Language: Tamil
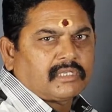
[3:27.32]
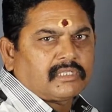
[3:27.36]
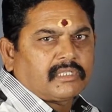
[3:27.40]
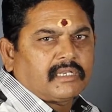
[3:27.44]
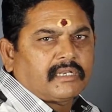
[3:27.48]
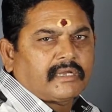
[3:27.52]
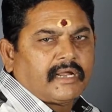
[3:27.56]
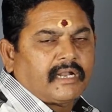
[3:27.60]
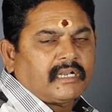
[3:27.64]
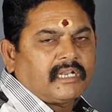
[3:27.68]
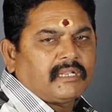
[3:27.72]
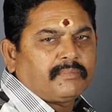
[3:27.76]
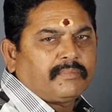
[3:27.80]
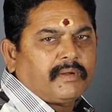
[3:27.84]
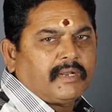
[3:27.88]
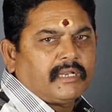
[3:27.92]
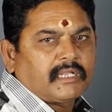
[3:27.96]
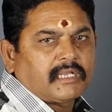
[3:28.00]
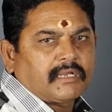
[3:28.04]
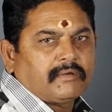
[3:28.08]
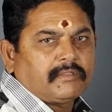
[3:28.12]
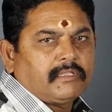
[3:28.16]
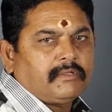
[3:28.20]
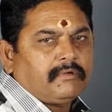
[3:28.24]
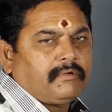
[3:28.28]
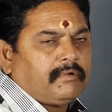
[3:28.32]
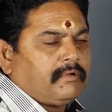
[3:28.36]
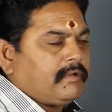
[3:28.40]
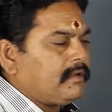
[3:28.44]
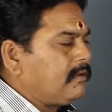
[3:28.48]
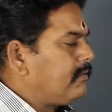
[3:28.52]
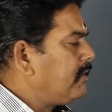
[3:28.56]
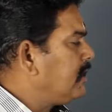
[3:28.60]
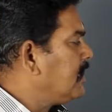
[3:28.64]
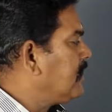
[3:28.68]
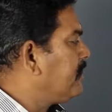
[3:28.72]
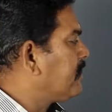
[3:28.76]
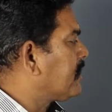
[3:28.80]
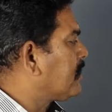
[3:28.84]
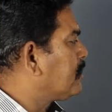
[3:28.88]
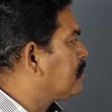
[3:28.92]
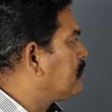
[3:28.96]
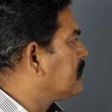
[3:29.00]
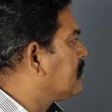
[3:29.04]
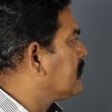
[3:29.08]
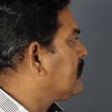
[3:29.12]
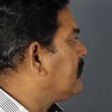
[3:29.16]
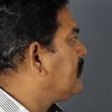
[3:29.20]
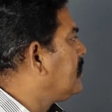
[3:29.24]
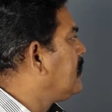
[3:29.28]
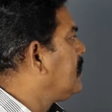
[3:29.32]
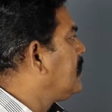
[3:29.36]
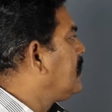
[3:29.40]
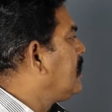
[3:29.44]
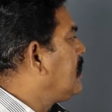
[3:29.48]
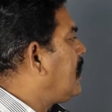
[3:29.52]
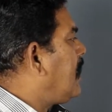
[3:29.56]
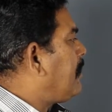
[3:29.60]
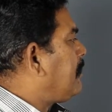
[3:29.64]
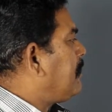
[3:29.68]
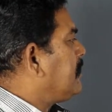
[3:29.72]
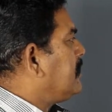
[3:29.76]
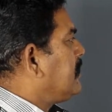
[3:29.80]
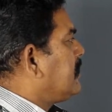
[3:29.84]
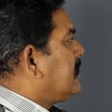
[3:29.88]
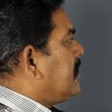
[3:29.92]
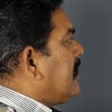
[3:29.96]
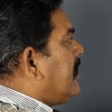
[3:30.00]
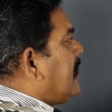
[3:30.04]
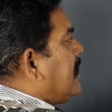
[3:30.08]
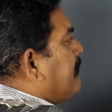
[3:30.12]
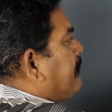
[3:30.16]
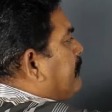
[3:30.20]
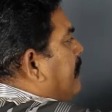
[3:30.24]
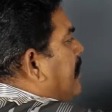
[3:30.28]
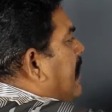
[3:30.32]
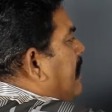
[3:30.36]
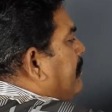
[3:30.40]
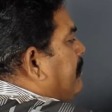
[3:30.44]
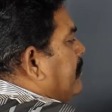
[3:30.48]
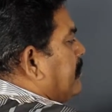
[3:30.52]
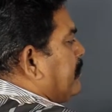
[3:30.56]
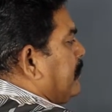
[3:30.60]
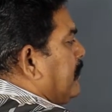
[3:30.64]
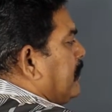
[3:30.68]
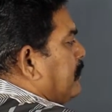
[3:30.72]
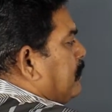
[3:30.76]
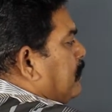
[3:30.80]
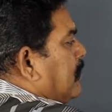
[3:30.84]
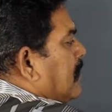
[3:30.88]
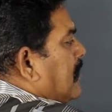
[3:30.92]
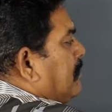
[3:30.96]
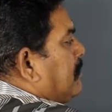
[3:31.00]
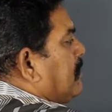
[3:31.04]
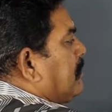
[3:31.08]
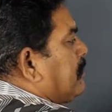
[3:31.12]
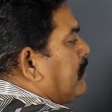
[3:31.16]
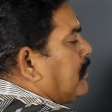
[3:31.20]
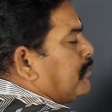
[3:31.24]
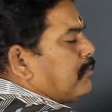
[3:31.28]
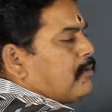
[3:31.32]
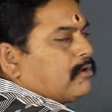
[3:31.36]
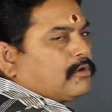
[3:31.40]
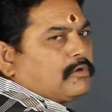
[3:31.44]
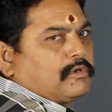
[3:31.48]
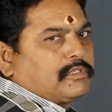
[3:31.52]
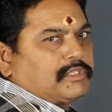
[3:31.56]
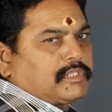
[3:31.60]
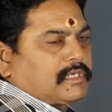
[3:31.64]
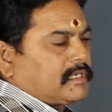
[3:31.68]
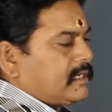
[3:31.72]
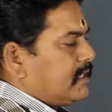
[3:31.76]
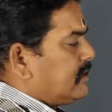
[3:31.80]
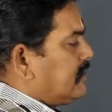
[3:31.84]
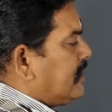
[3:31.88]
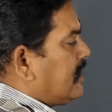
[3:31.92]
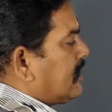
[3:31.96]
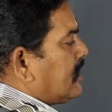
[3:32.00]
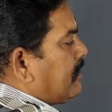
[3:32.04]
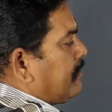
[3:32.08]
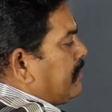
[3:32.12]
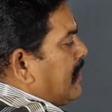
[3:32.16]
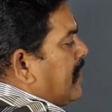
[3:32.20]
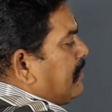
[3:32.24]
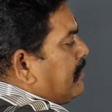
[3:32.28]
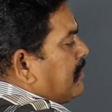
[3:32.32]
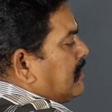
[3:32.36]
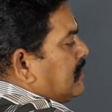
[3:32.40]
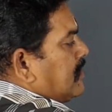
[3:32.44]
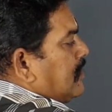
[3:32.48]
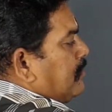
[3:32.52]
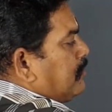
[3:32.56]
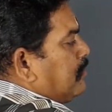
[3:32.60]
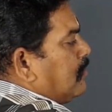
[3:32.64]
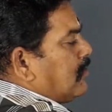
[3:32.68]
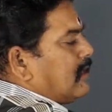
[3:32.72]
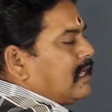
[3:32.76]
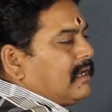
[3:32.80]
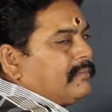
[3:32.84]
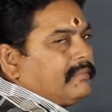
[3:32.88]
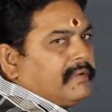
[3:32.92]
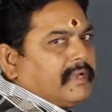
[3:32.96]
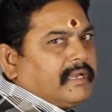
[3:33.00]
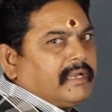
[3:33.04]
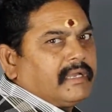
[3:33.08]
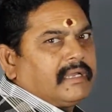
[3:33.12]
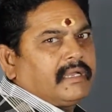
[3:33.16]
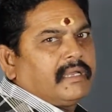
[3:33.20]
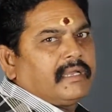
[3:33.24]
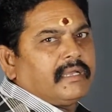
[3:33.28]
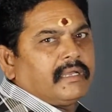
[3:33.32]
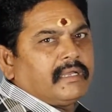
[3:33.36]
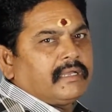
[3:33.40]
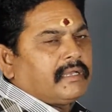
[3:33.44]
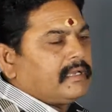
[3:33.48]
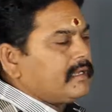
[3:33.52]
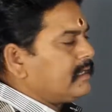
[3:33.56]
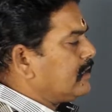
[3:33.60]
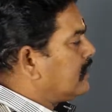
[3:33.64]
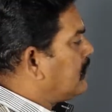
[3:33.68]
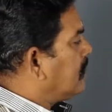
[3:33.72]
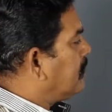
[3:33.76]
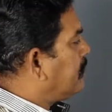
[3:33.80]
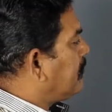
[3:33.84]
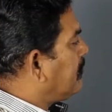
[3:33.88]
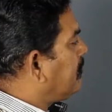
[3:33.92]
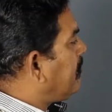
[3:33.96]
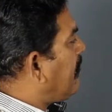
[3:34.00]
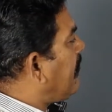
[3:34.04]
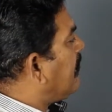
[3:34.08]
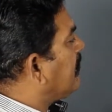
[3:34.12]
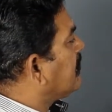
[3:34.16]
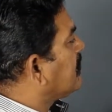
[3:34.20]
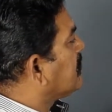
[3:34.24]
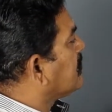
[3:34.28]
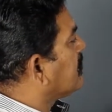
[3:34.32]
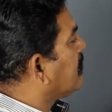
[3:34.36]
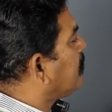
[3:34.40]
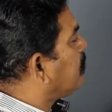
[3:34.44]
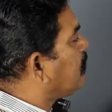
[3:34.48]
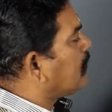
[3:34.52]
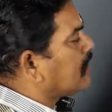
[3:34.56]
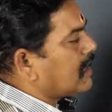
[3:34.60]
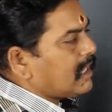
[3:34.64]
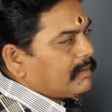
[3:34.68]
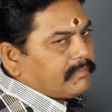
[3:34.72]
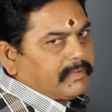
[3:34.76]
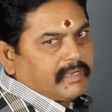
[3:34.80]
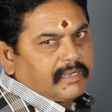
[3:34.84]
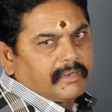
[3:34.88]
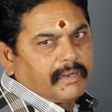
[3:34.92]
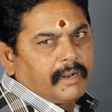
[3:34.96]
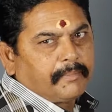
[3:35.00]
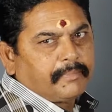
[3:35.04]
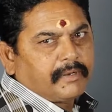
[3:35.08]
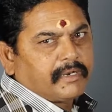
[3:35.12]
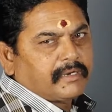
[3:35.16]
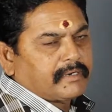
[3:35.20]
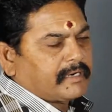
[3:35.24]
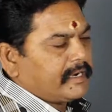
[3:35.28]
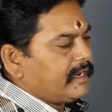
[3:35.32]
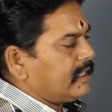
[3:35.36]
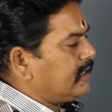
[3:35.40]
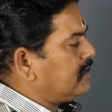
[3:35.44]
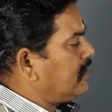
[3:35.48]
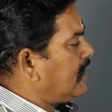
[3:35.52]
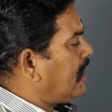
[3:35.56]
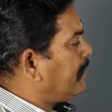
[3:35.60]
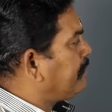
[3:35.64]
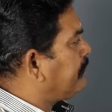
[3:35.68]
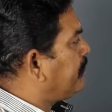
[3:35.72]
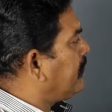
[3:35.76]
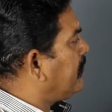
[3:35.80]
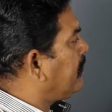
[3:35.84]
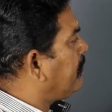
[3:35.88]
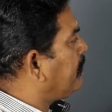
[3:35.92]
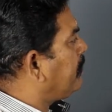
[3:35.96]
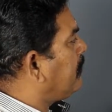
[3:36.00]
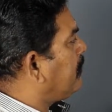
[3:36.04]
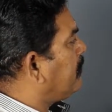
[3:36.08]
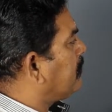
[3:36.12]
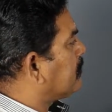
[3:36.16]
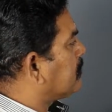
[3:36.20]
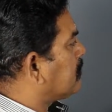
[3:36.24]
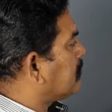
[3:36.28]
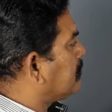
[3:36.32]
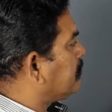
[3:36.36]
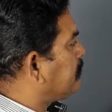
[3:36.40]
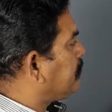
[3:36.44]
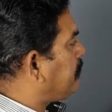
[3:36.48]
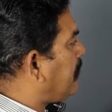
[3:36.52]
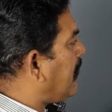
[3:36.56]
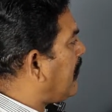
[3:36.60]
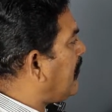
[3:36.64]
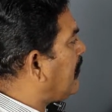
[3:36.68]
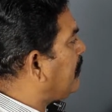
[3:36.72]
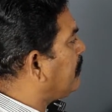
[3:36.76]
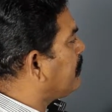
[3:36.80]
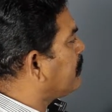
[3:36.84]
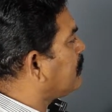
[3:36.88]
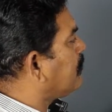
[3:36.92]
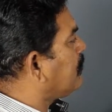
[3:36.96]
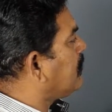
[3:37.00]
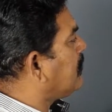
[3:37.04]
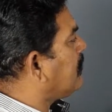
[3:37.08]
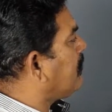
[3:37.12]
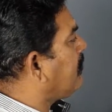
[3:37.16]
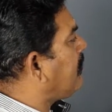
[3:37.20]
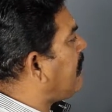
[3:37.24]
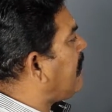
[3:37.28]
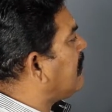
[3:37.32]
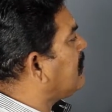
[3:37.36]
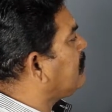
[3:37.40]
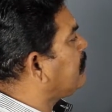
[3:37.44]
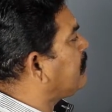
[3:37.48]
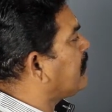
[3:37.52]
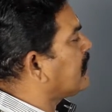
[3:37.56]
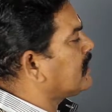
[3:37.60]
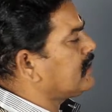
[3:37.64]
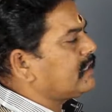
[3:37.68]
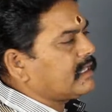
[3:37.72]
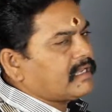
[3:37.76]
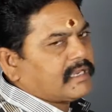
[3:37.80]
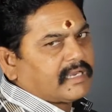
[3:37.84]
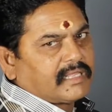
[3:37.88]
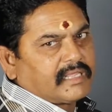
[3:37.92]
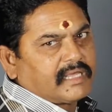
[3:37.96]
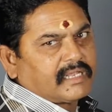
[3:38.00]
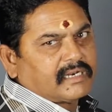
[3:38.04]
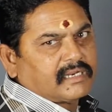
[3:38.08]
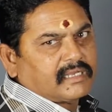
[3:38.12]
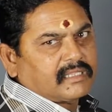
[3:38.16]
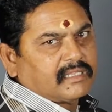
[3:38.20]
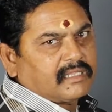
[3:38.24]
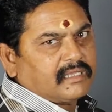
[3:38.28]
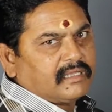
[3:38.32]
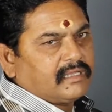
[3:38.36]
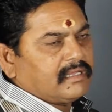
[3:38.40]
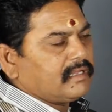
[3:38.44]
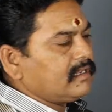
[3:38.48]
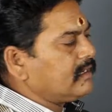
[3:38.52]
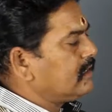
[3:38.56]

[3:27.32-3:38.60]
வந்து கண்டிப்பாக நீங்கள் வந்து வெளியே வர முடியும் அப்போ இது ஏன் பாம்பை இப்படி போடாமல் இப்படி போட்டு வச்சுருக்கான் ஏன் அந்த பாம்பை இங்கே போடலாமே இப்போ வால் இங்கே போடலாமே அப்படின்னு கிடையாது அப்போ பாம்பினுடைய வாய்ப்பகுதி இங்கே தான் இருக்குது